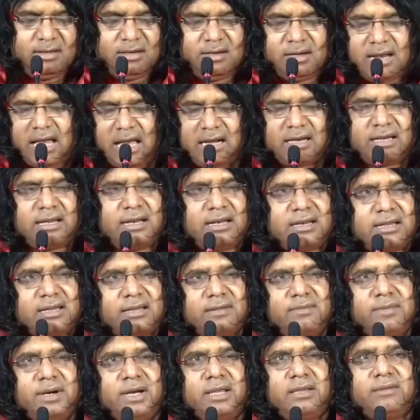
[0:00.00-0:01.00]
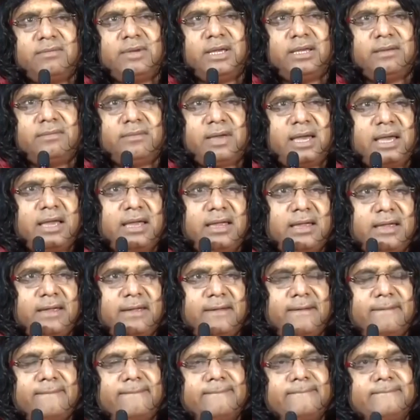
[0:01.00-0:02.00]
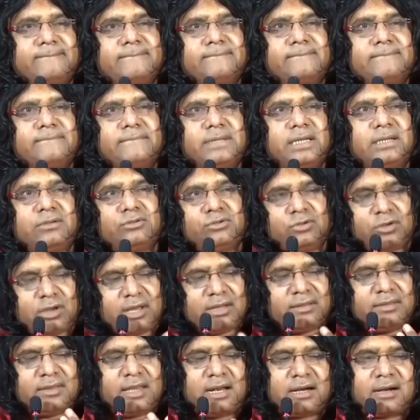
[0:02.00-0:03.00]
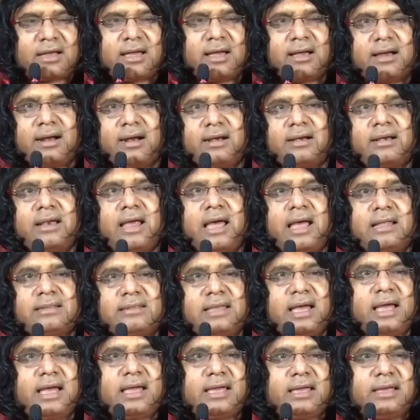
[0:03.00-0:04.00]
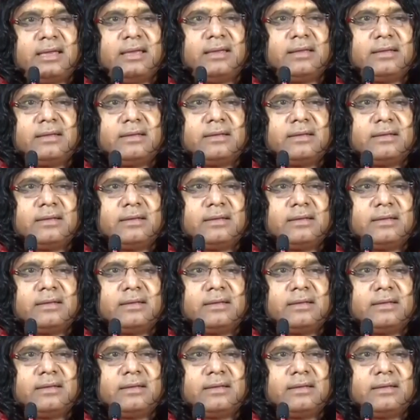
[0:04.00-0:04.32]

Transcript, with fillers: नारियल की बड़ी महिमा है जो अंदर का गट्टा आता है